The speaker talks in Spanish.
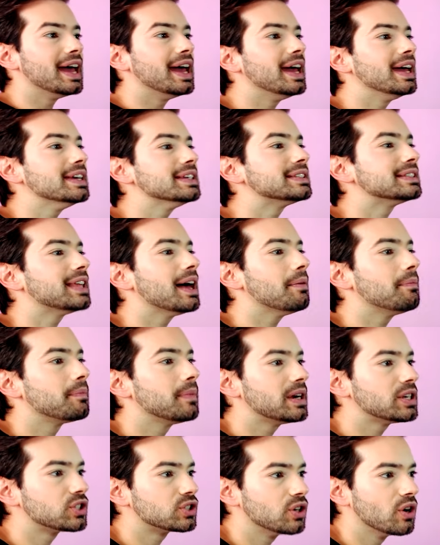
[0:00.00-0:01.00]
Esta
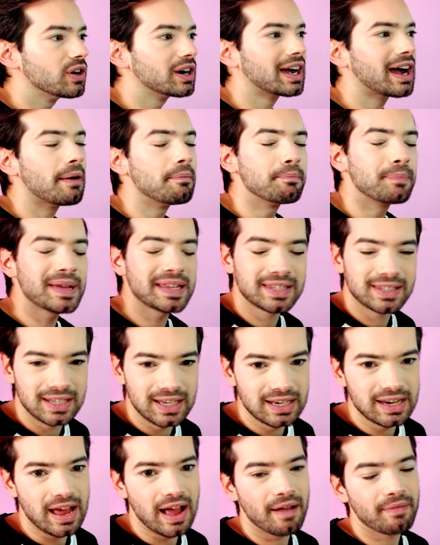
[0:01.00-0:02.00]
versión
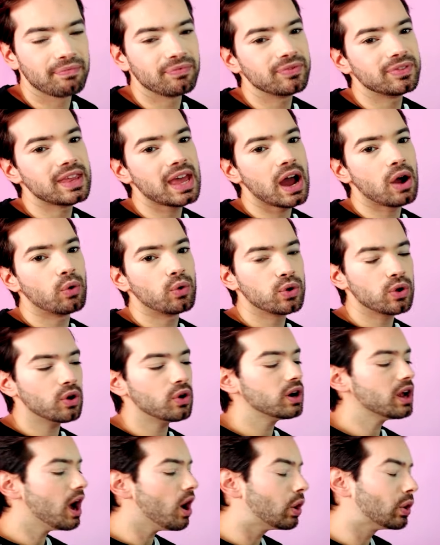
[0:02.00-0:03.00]
campesina de
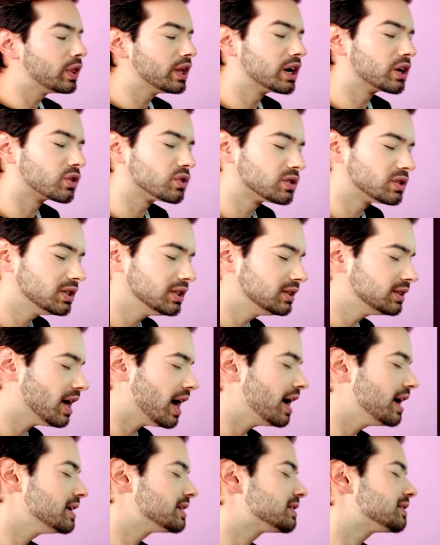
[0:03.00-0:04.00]
Aurora o de
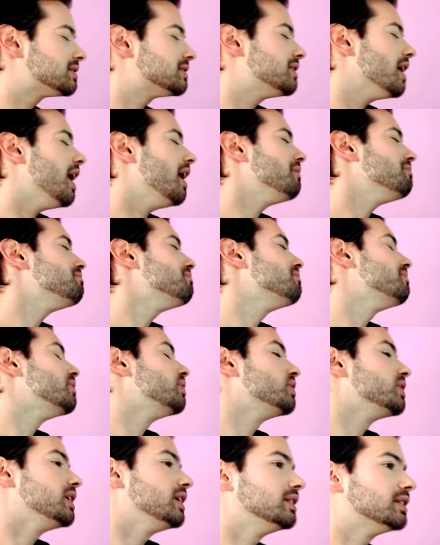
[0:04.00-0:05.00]
Rosita es tan
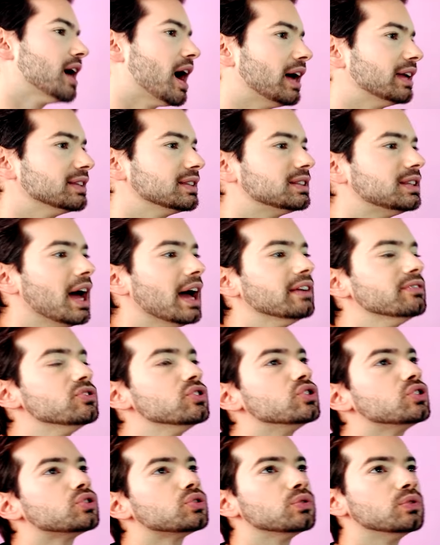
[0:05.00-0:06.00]
bonita,
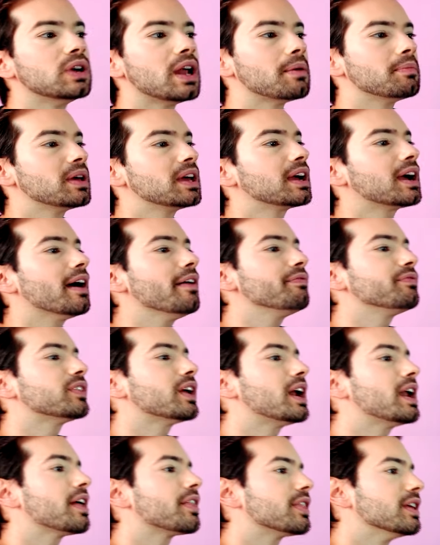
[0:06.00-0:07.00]
tan chula, me encanta
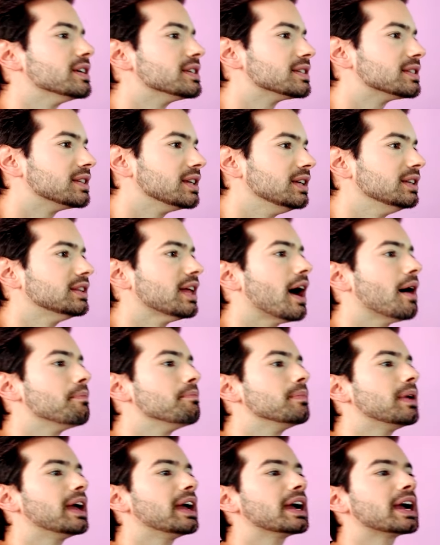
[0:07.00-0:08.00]
la cestita,
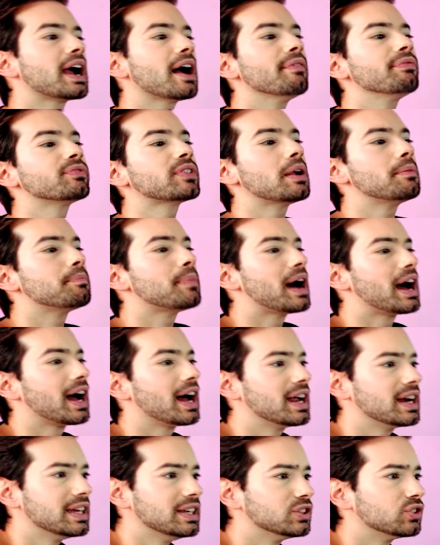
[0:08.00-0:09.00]
me encanta el
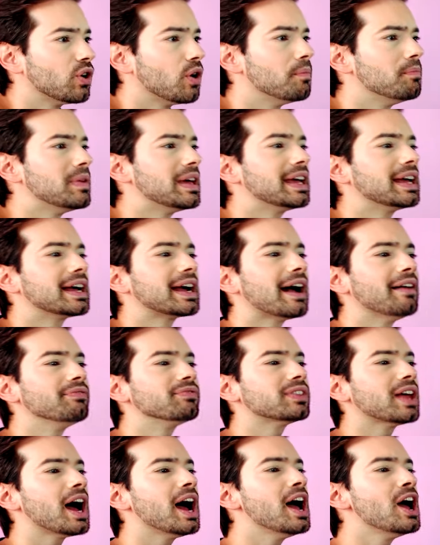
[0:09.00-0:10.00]
pajarito, me
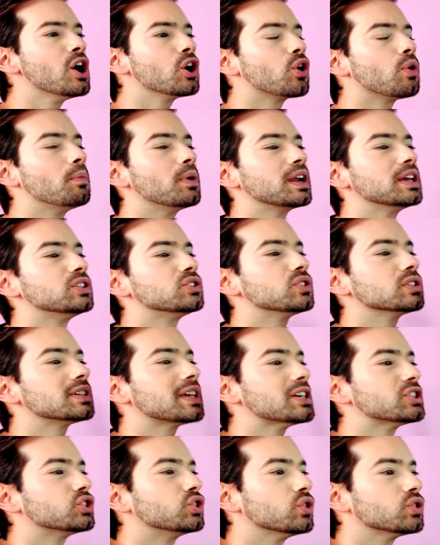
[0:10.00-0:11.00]
encanta cómo han hecho
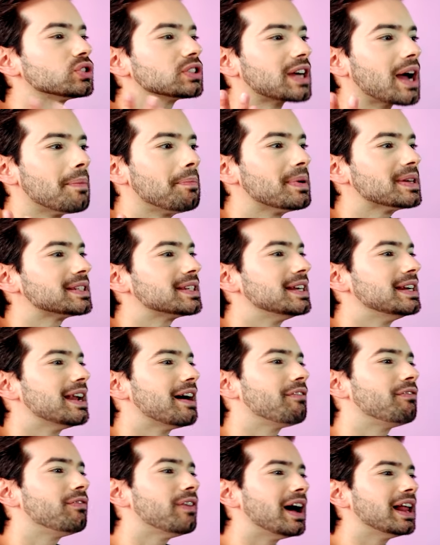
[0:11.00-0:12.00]
esas dos capas en la
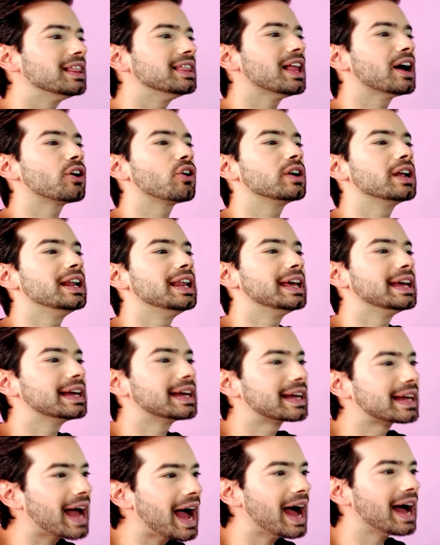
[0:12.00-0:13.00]
falda, con el
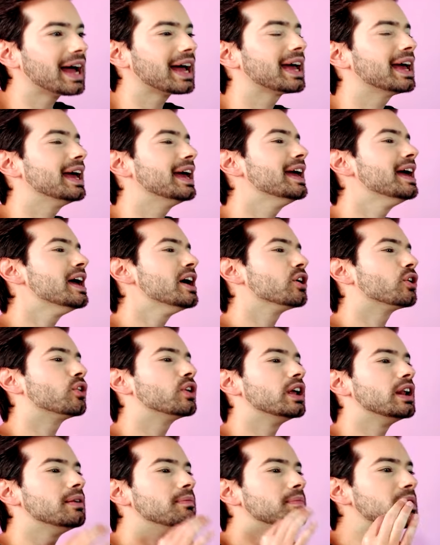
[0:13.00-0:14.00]
encaje,
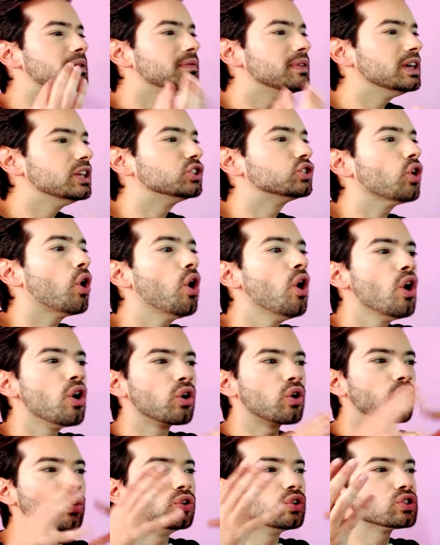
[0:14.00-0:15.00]
con el vivito,
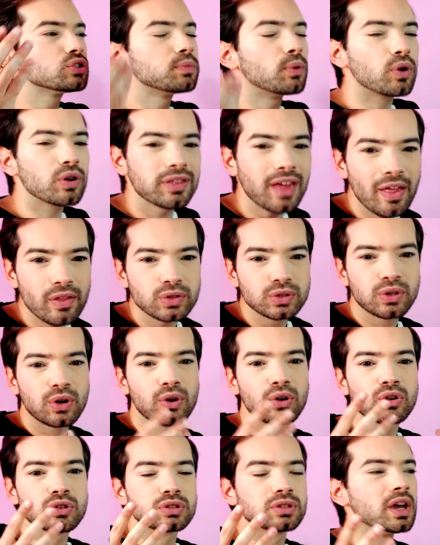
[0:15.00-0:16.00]
con los bordados,
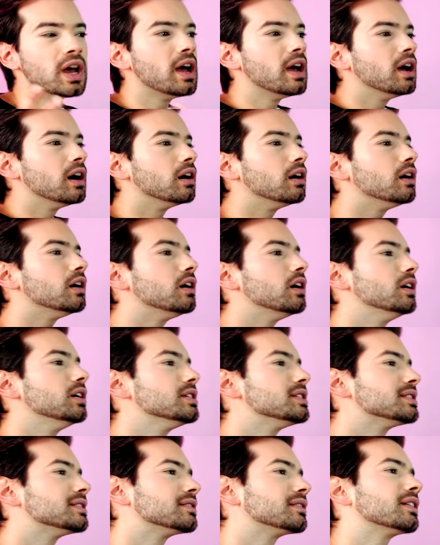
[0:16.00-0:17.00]
con los
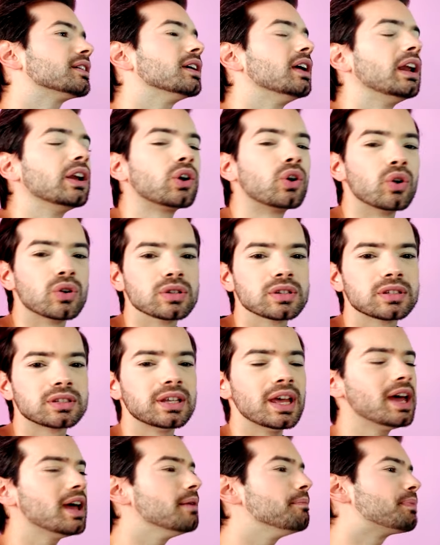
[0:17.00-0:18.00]
oh, que el
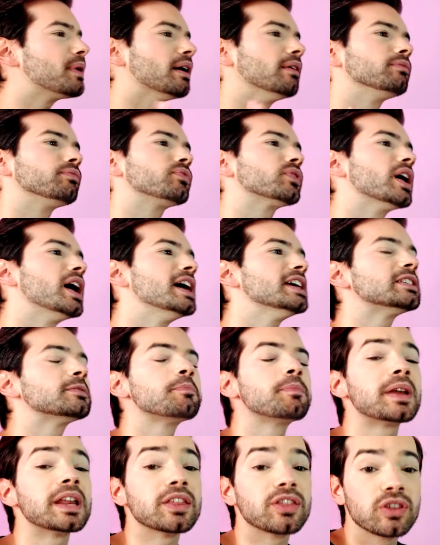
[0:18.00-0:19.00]
corsé es
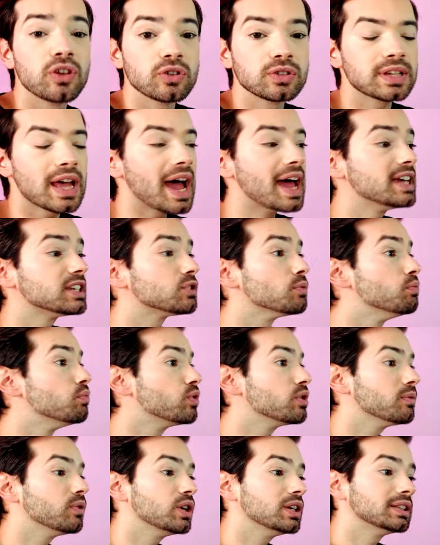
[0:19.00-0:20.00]
preciosa, es
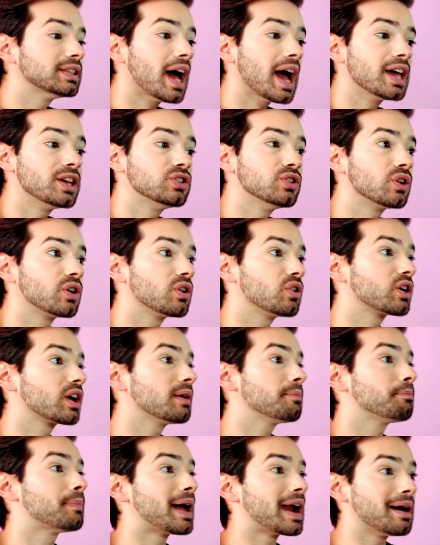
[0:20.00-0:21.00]
muy bonita y yo creo que
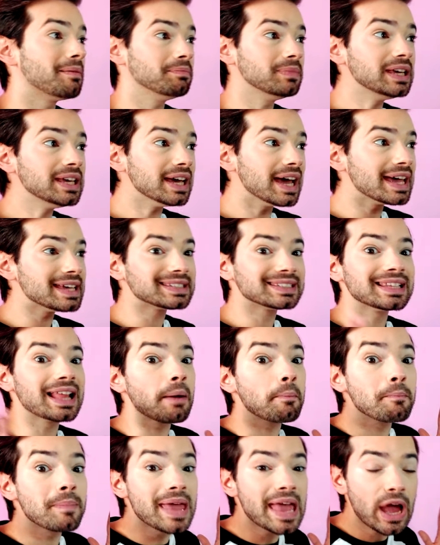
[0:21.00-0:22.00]
para mí es la
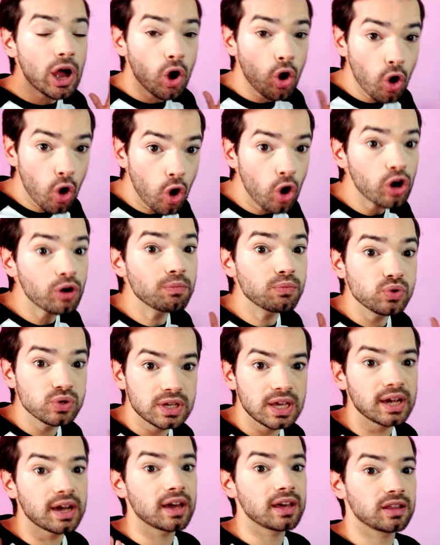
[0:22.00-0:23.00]
mejor
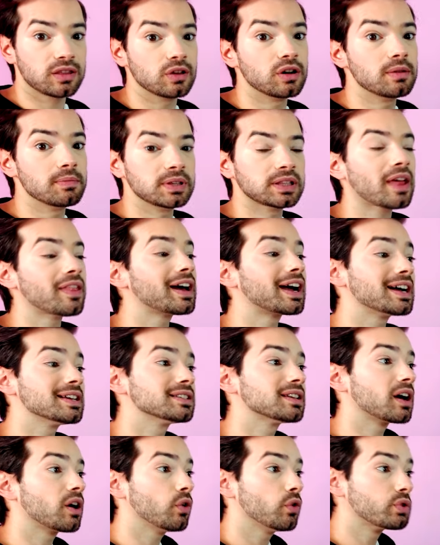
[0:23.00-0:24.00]
muñeca de edición limitada que han
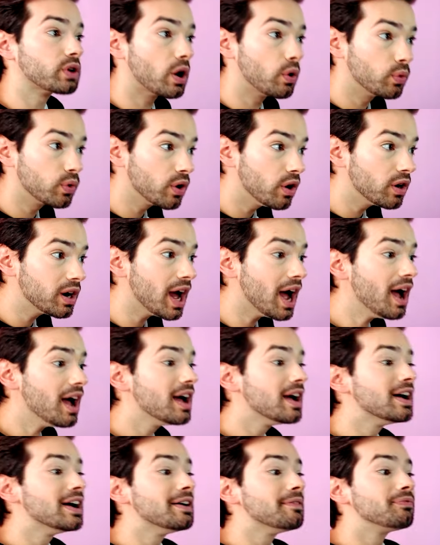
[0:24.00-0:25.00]
sacado de Aurora
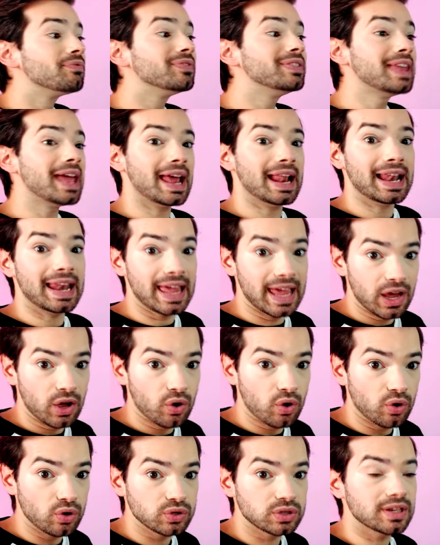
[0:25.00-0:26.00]
de
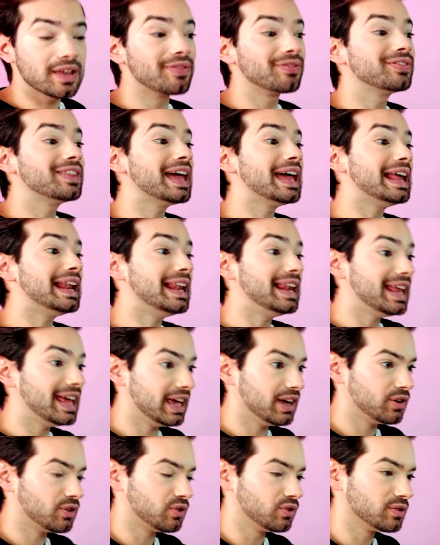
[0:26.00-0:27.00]
lejos, de
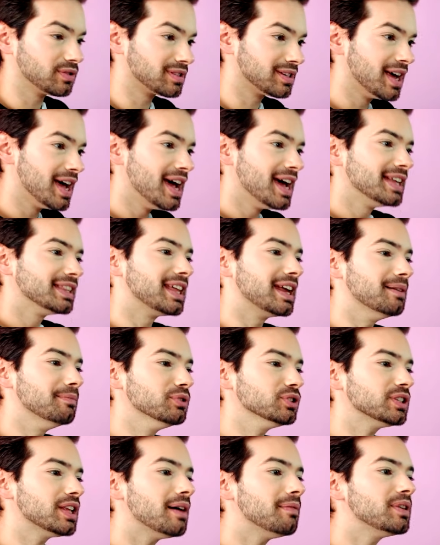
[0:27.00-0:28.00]
lejos.
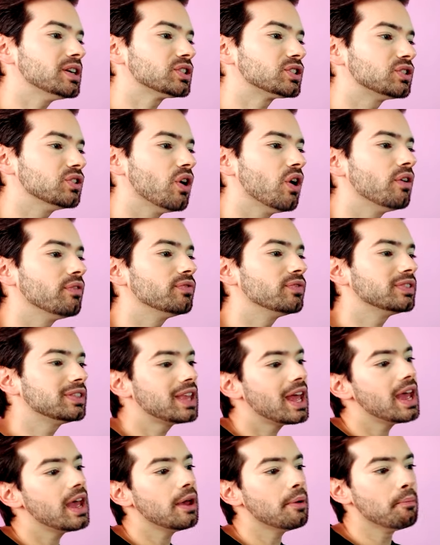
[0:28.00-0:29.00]
Tenemos la versión
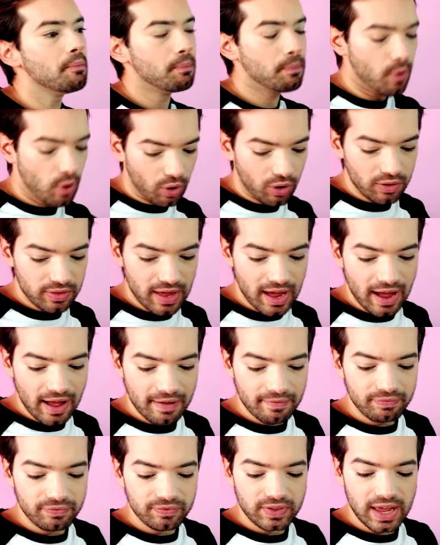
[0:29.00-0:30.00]
de boda
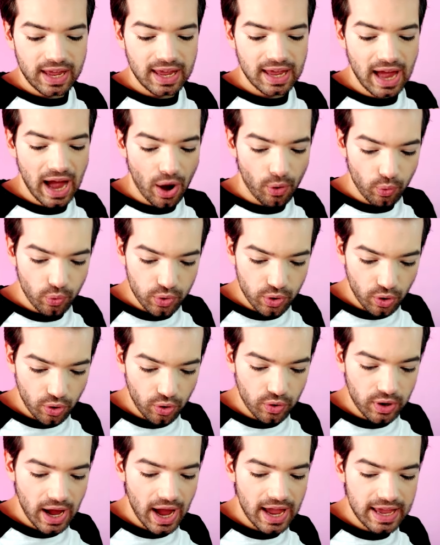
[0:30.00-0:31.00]
de
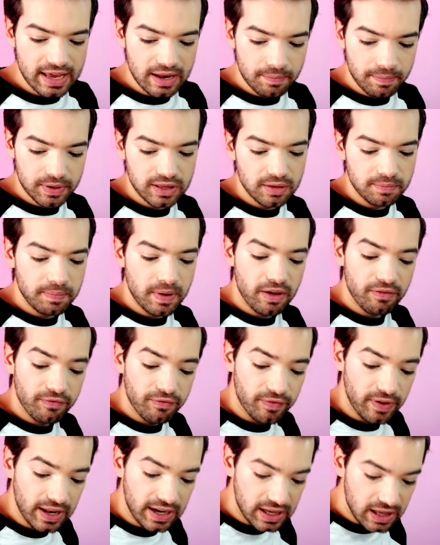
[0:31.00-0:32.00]
Aurora y el príncipe
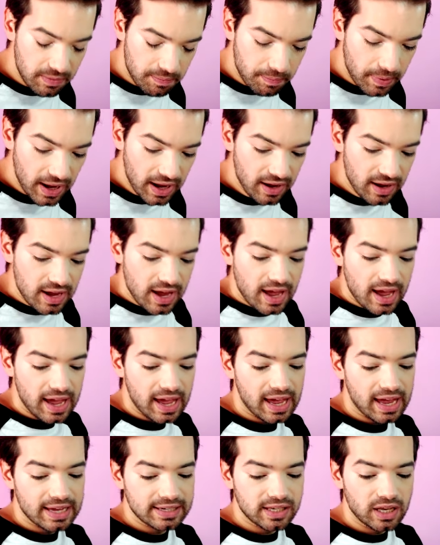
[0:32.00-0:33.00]
Felipe
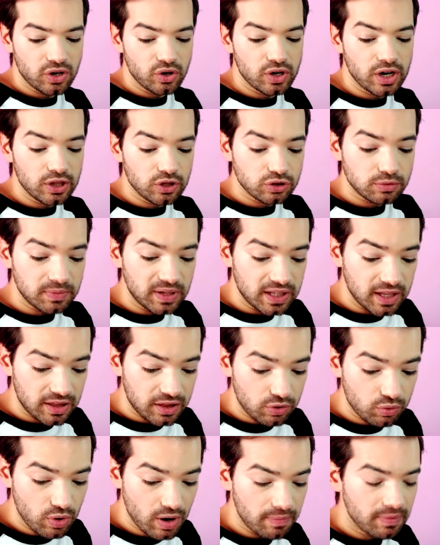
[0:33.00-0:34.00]
eh, que salió en el
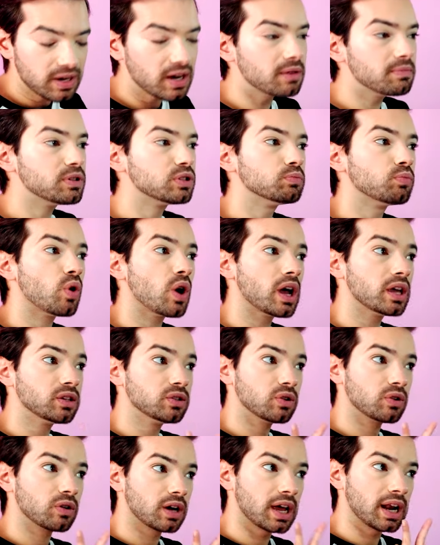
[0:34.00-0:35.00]
2019, en el mismo
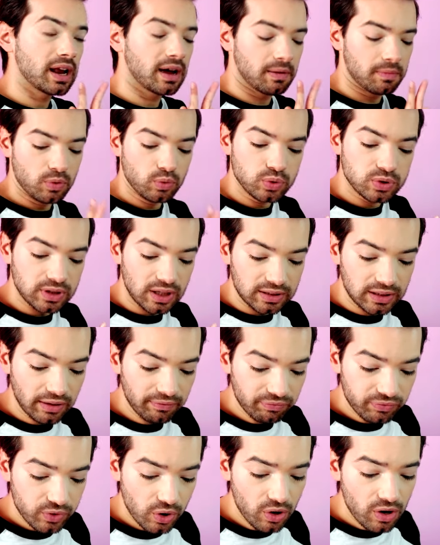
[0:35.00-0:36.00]
año que la que me gusta
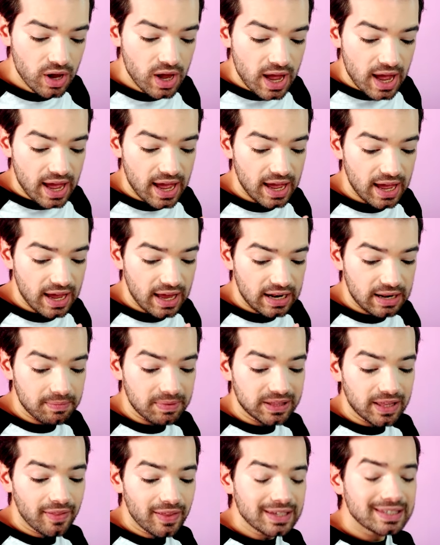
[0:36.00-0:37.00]
tanto, eh,
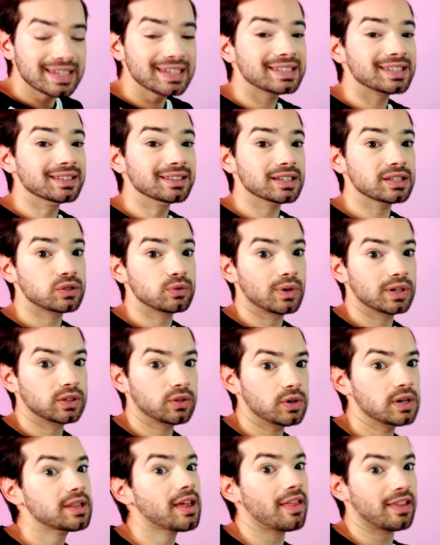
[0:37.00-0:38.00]
limitada 650
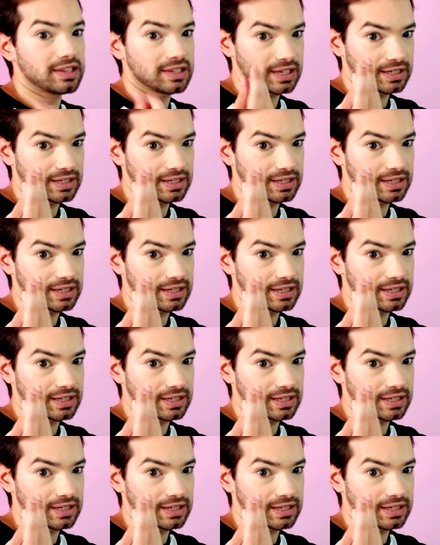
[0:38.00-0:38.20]
unidades.